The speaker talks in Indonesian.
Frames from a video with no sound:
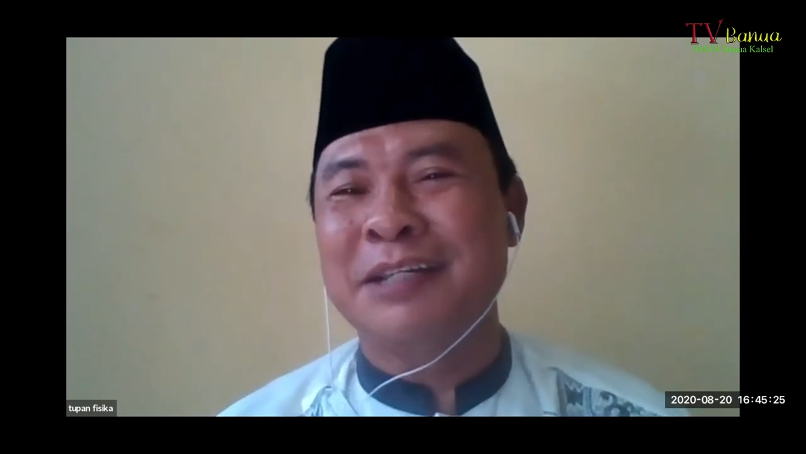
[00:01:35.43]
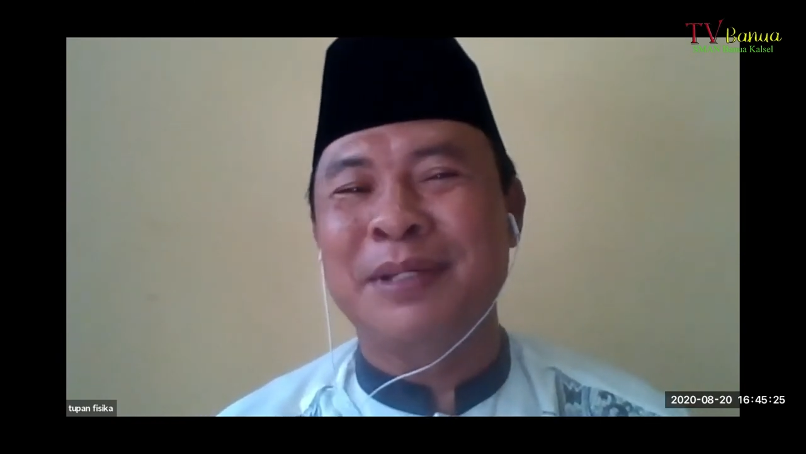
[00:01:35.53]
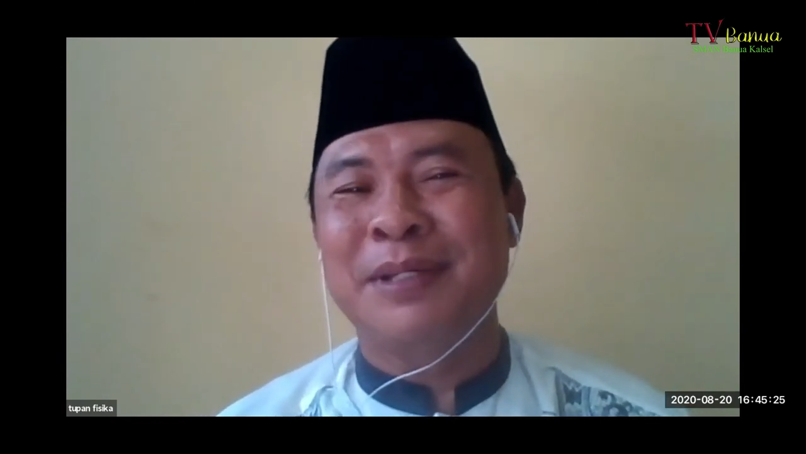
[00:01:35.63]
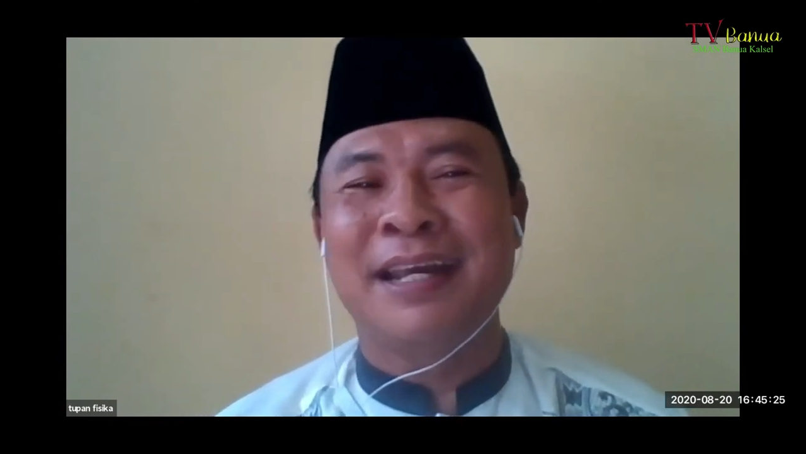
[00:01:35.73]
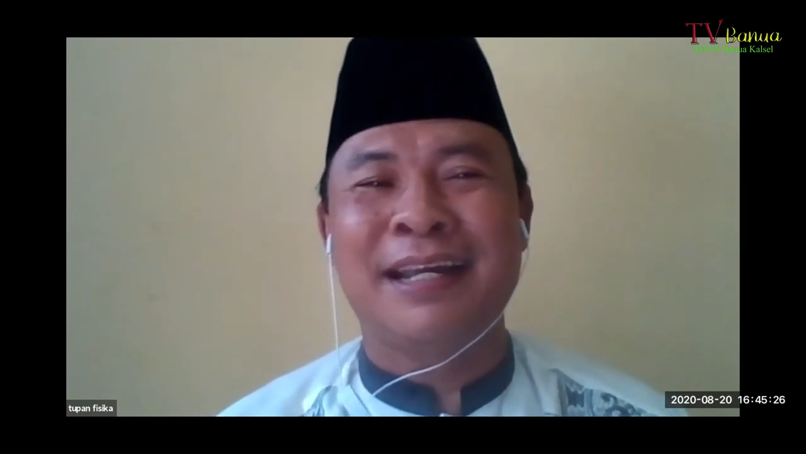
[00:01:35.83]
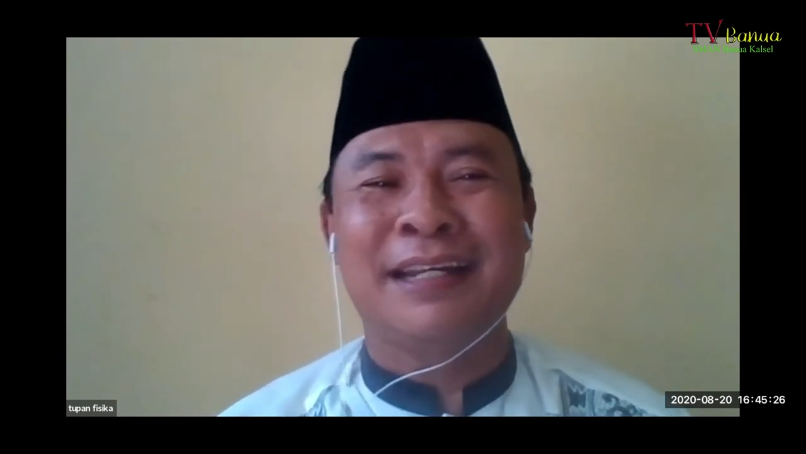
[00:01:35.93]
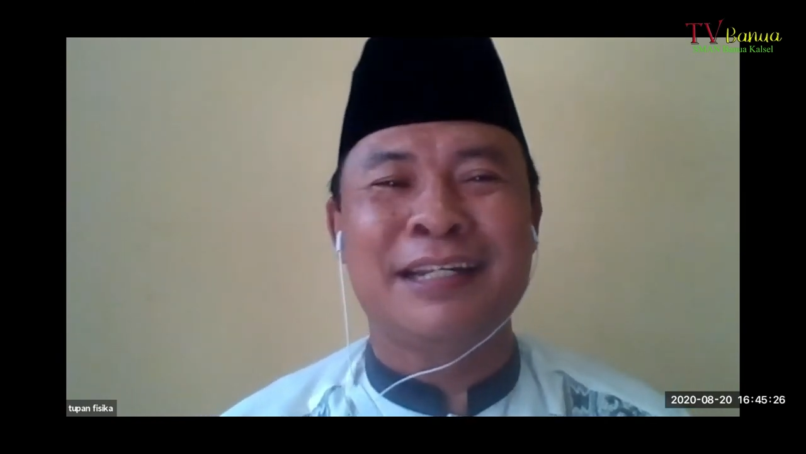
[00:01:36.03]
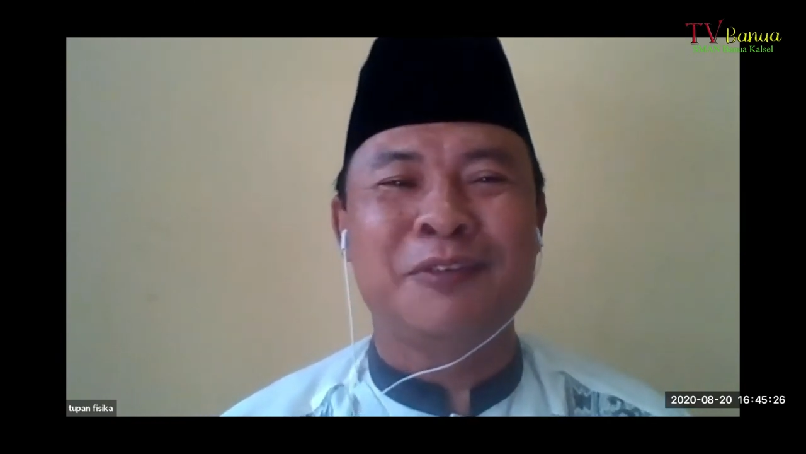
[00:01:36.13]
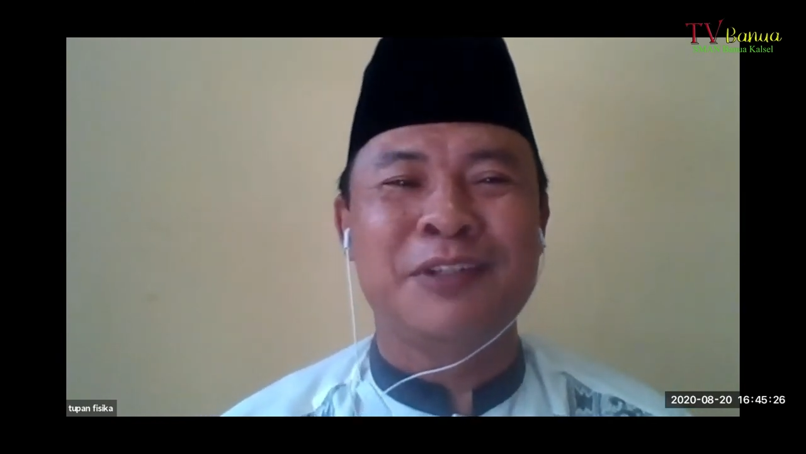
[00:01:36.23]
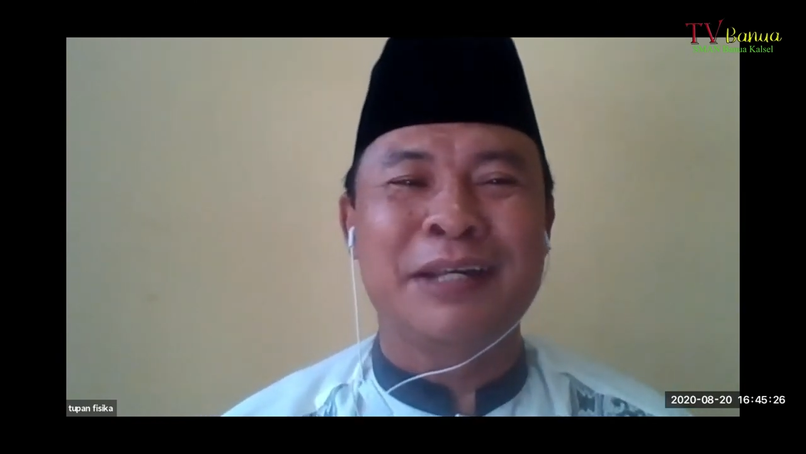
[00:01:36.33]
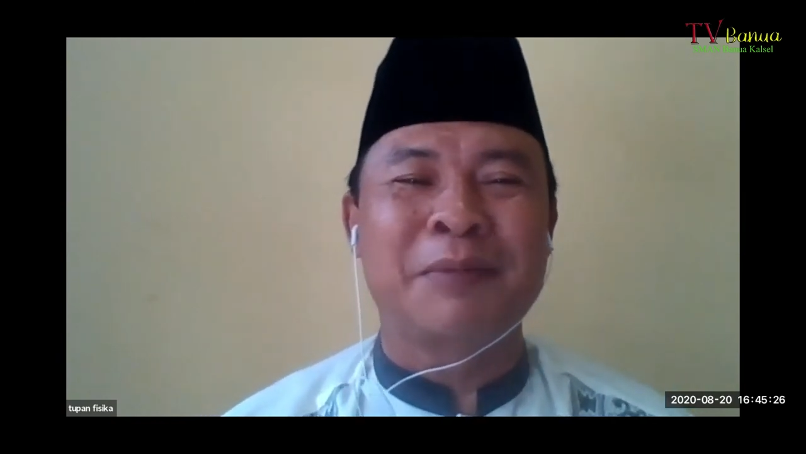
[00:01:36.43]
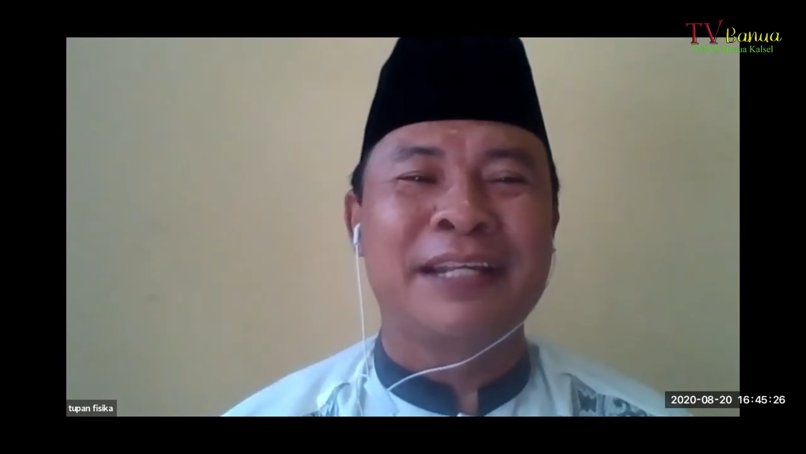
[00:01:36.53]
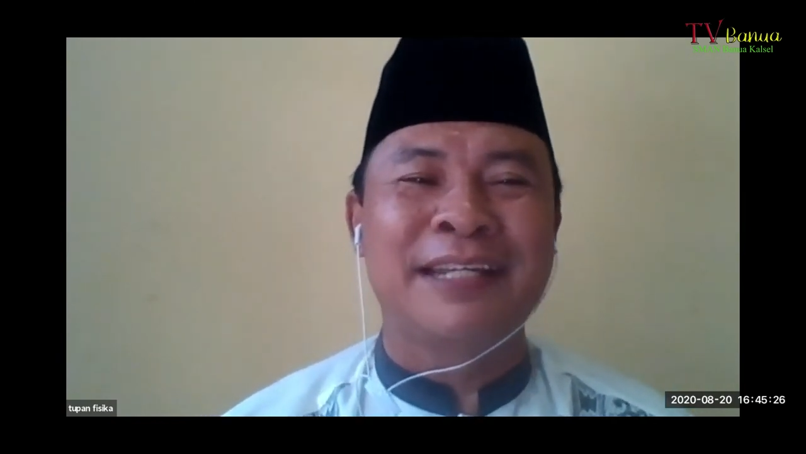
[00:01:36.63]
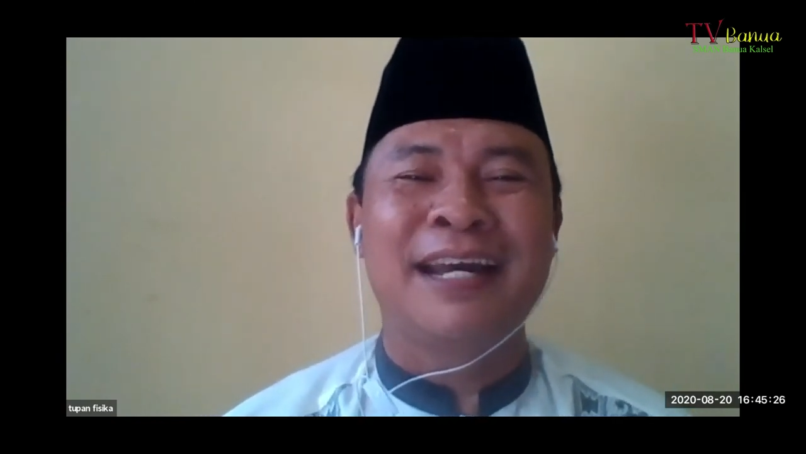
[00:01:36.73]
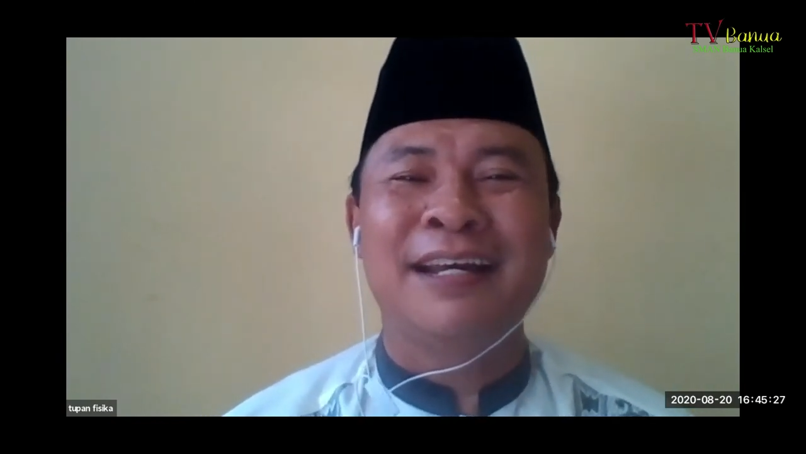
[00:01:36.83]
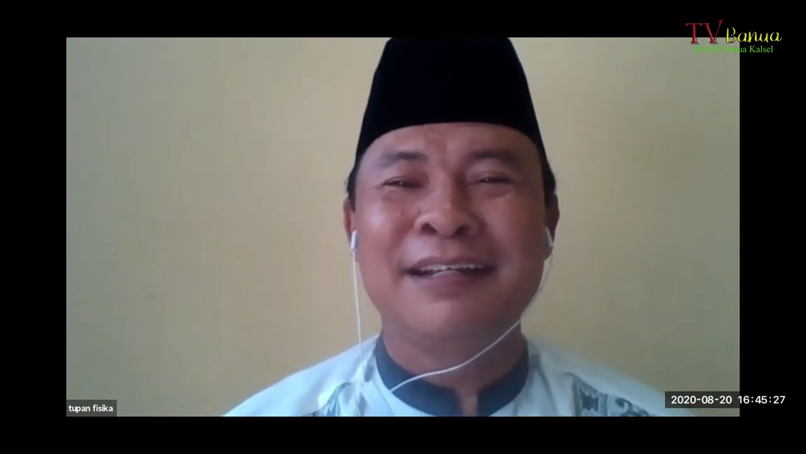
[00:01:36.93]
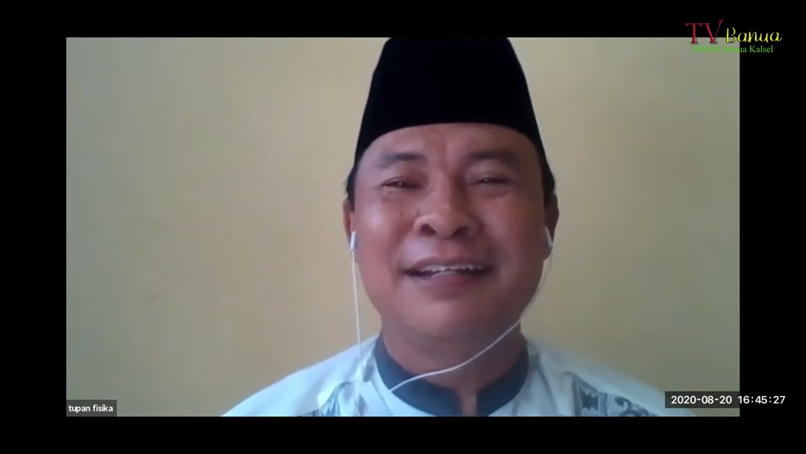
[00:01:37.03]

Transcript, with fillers: dipindahkan ke dunia maya